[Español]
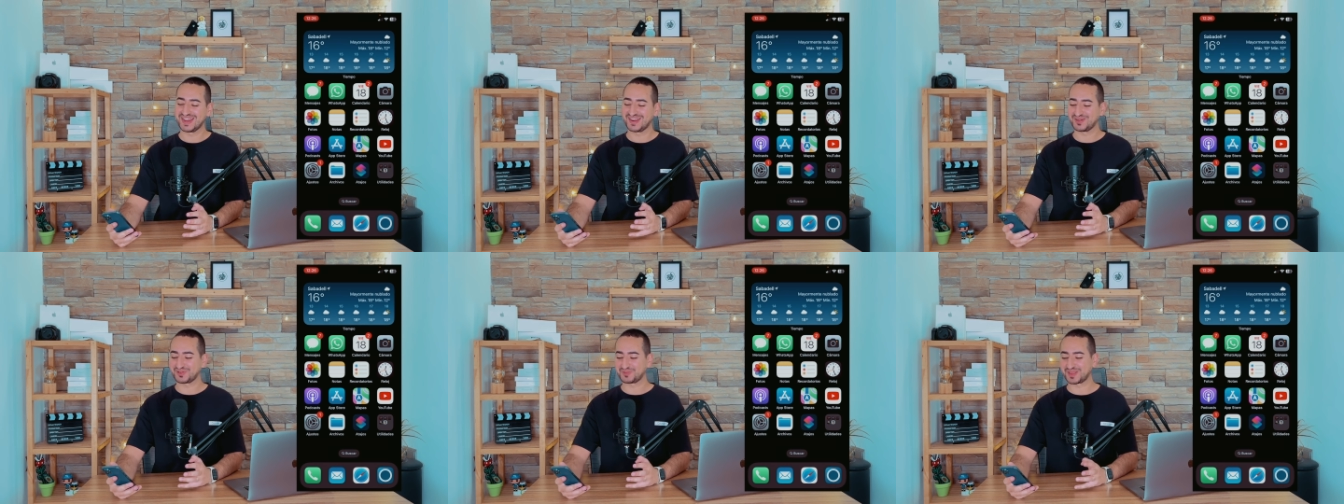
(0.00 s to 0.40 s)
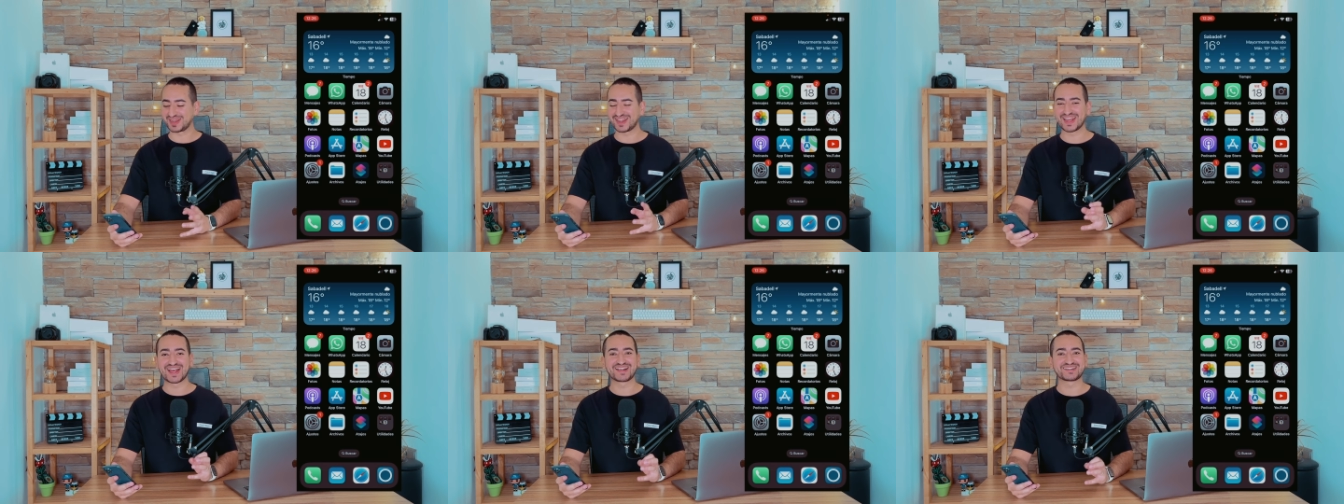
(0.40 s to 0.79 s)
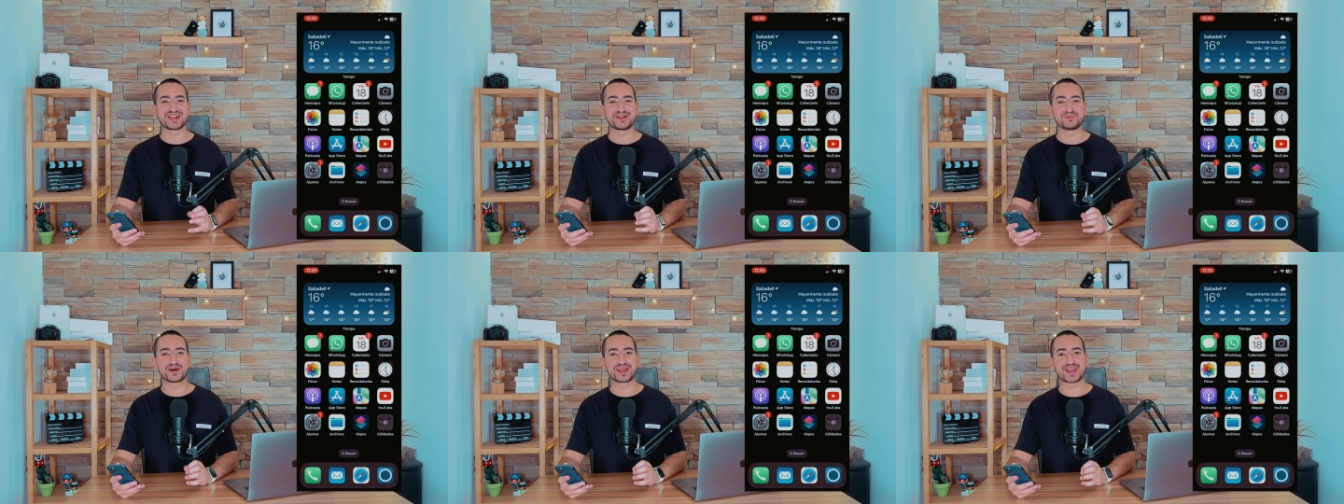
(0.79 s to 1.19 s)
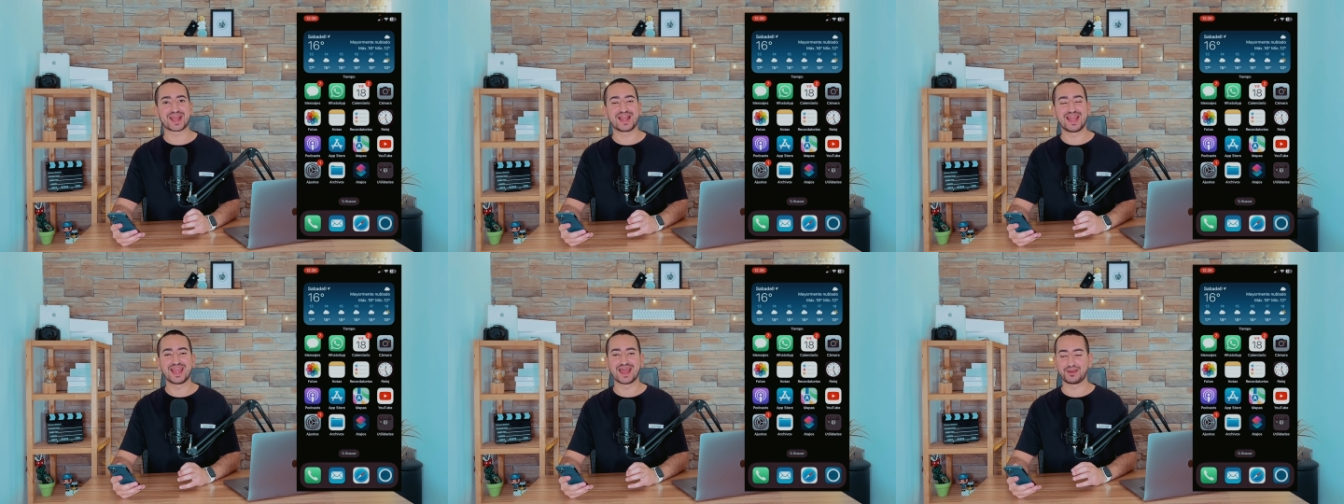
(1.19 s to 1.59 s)
Nos viene a salvar
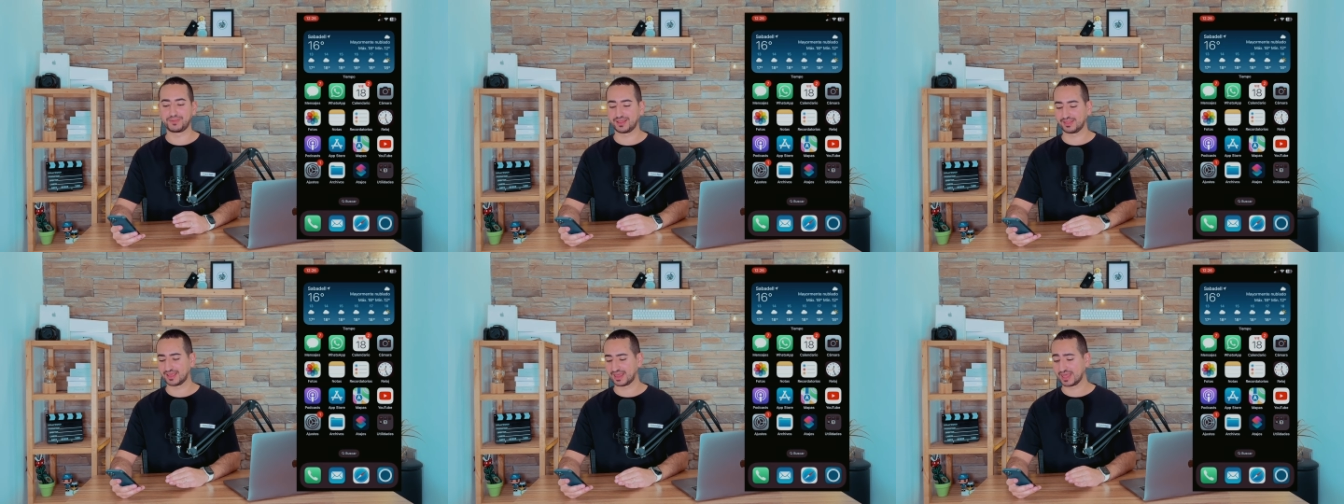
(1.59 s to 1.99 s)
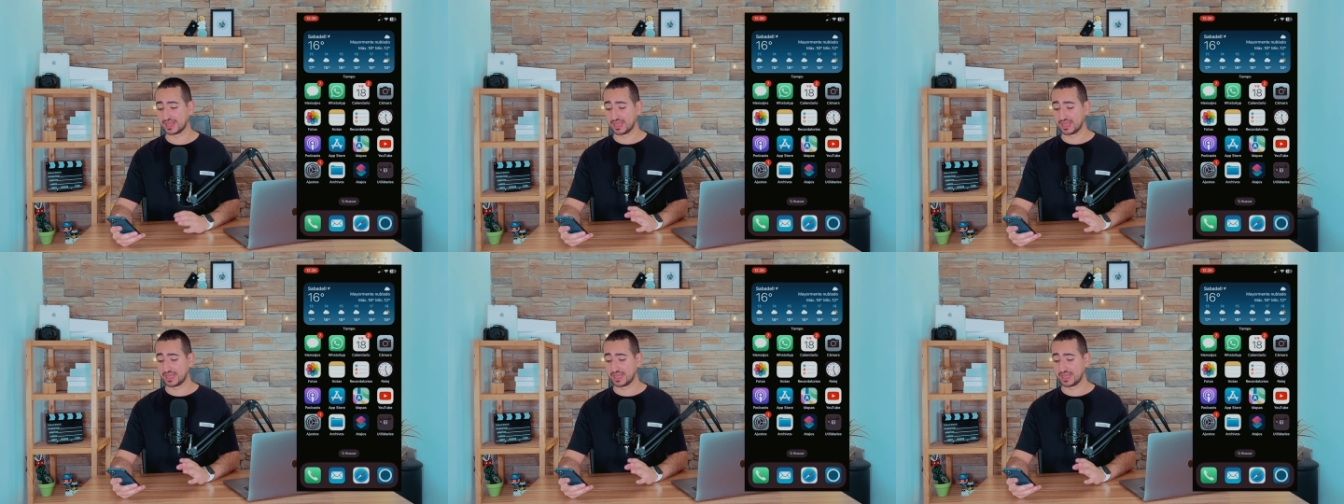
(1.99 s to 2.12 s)
la vida.